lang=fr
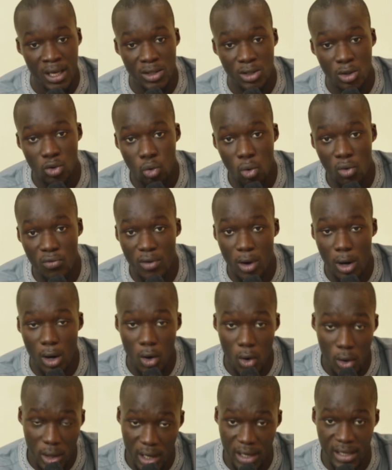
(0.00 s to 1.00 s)
ne trouvent
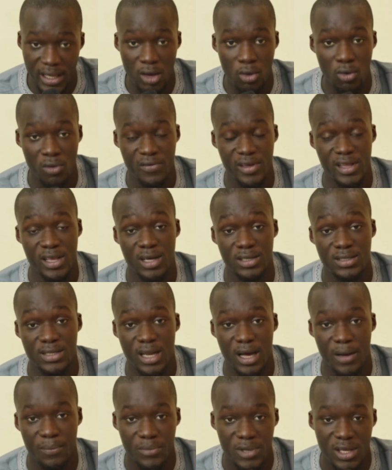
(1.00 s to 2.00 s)
aucun inconvénient à
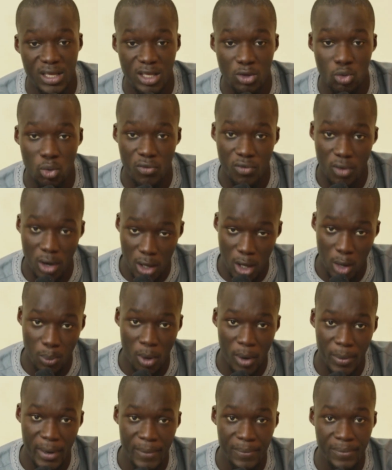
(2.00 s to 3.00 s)
cela, ils n'y trouvent aucun
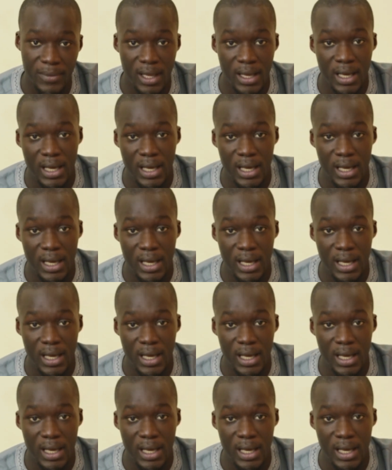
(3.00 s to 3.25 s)
problème,